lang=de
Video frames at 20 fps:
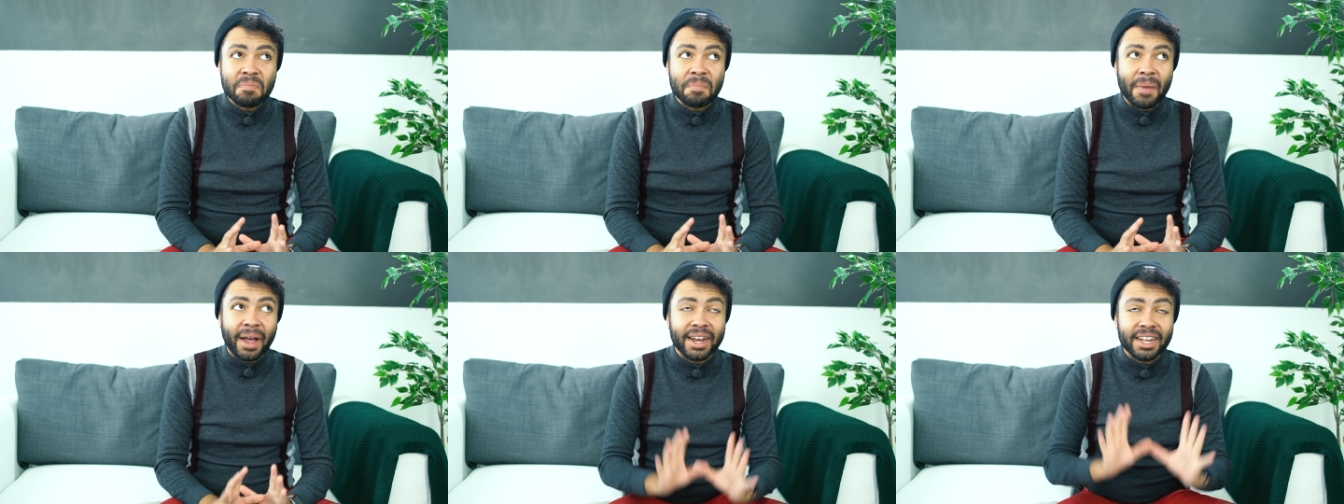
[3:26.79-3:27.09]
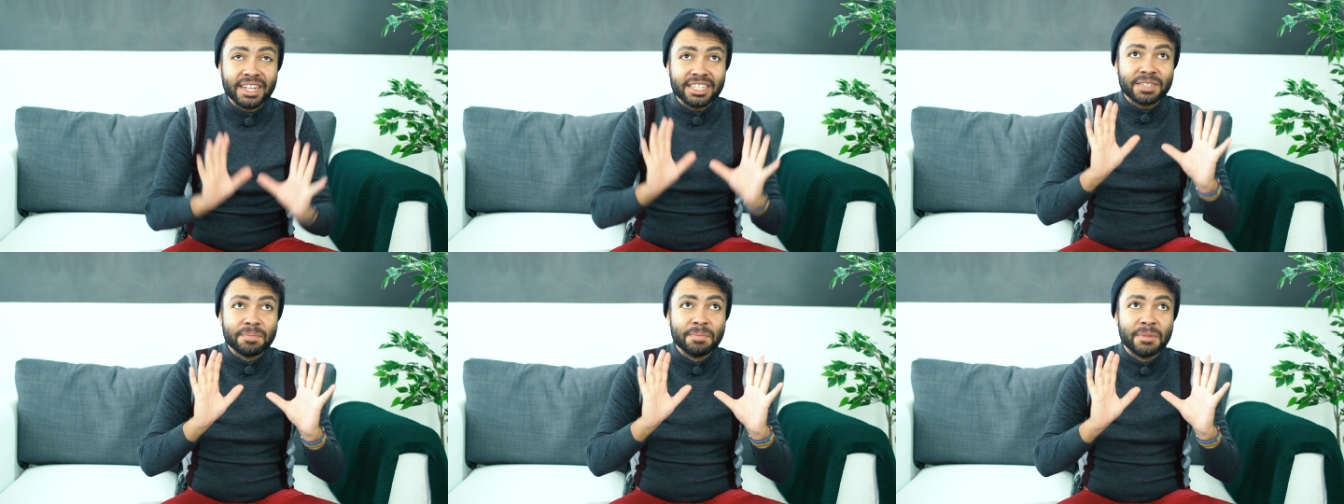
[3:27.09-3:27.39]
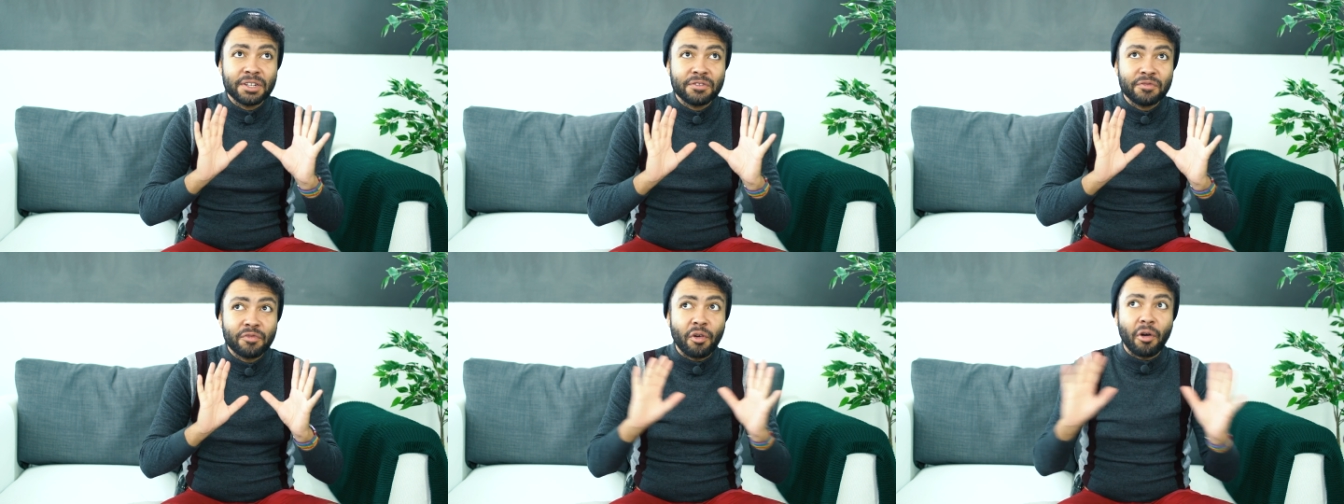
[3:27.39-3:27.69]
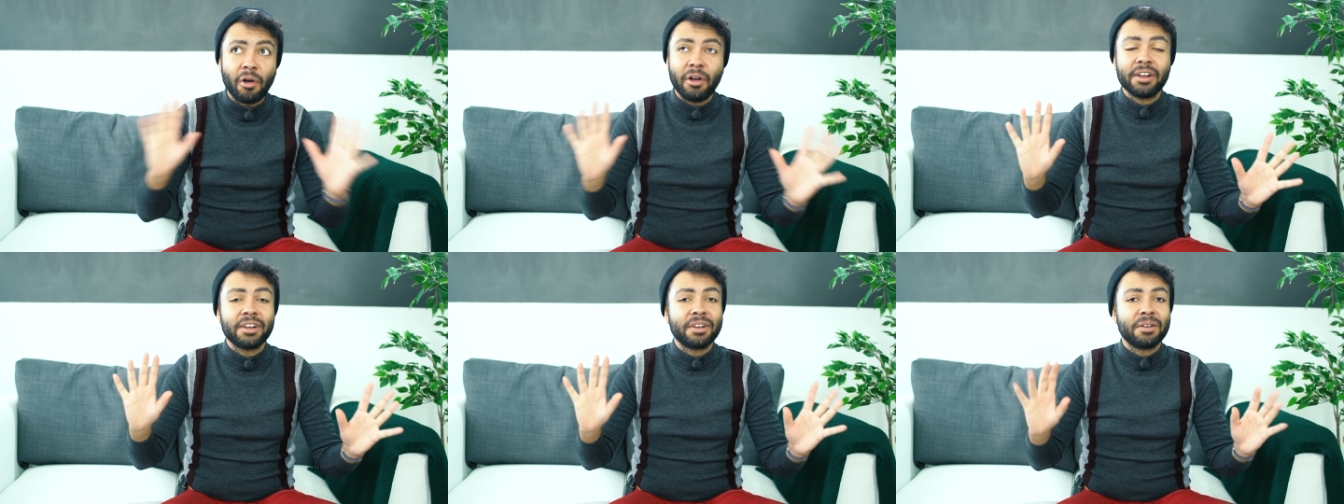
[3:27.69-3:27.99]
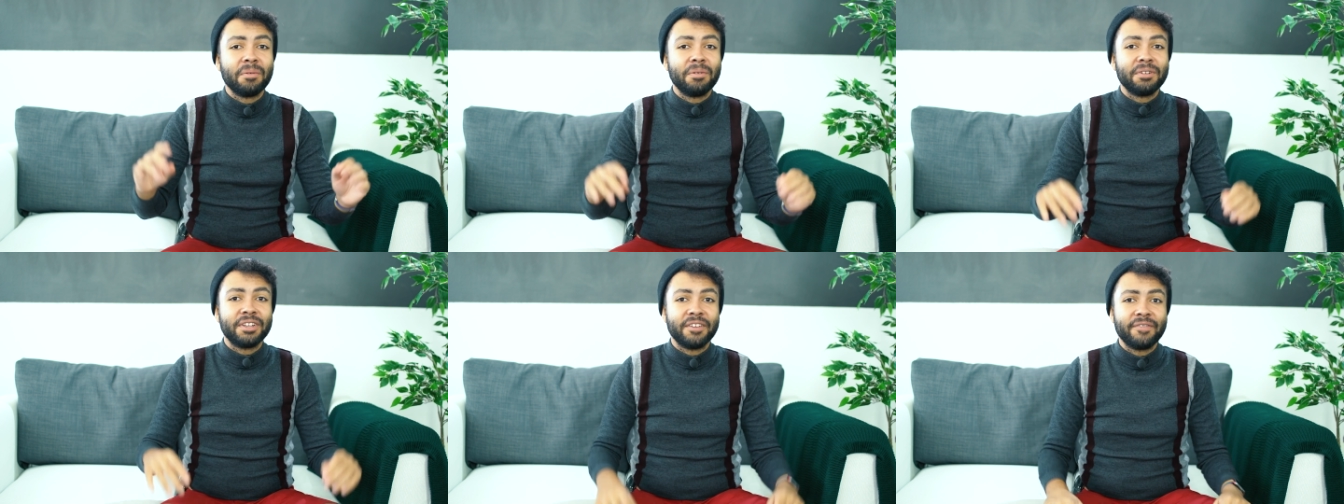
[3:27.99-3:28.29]
Man ist mit
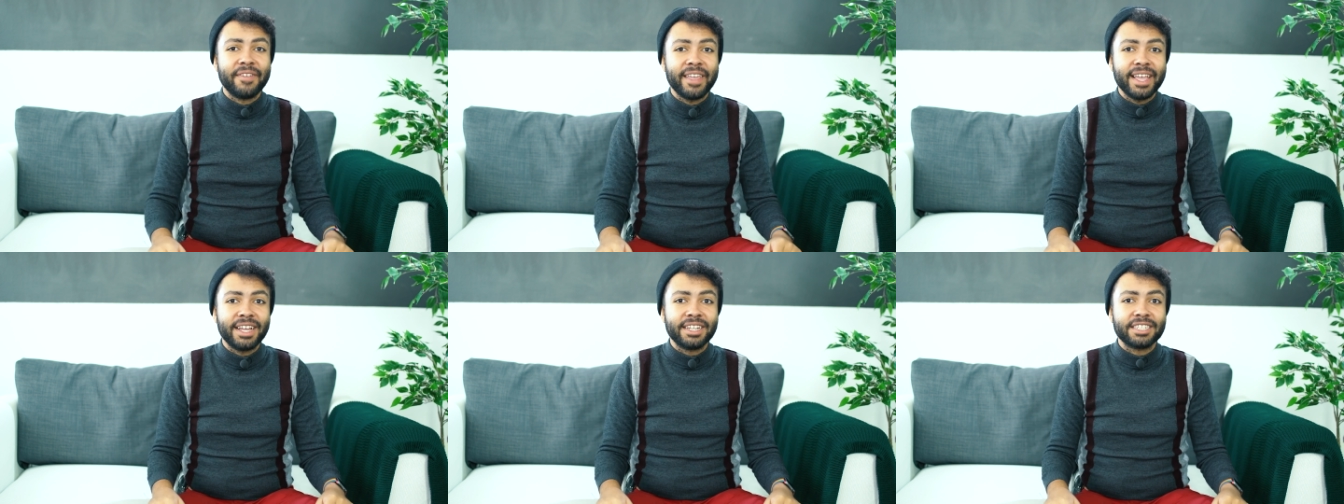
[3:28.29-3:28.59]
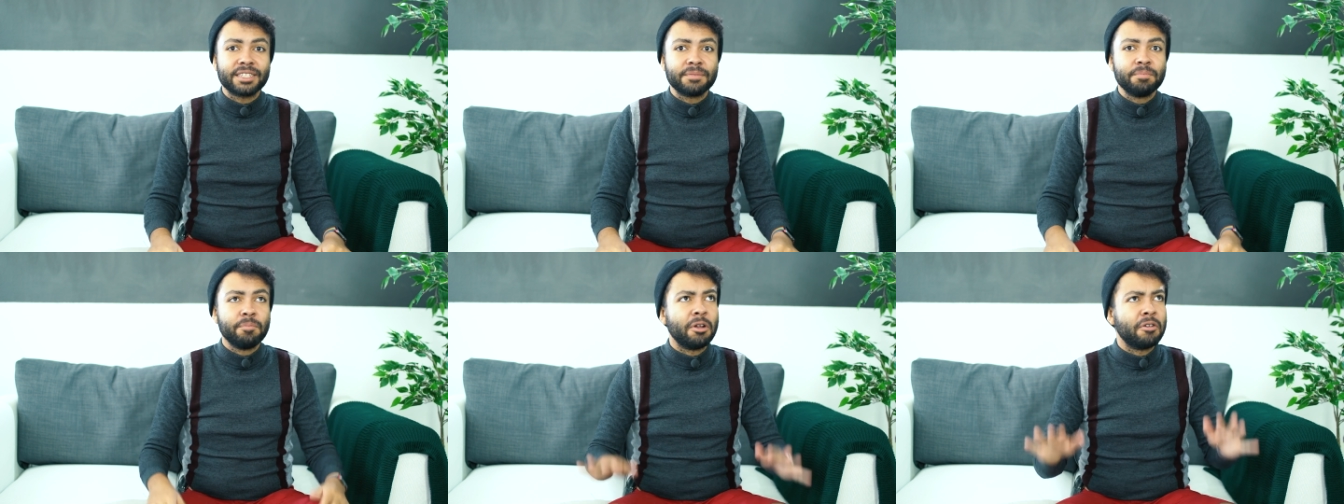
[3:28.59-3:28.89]
Freunden unterwegs,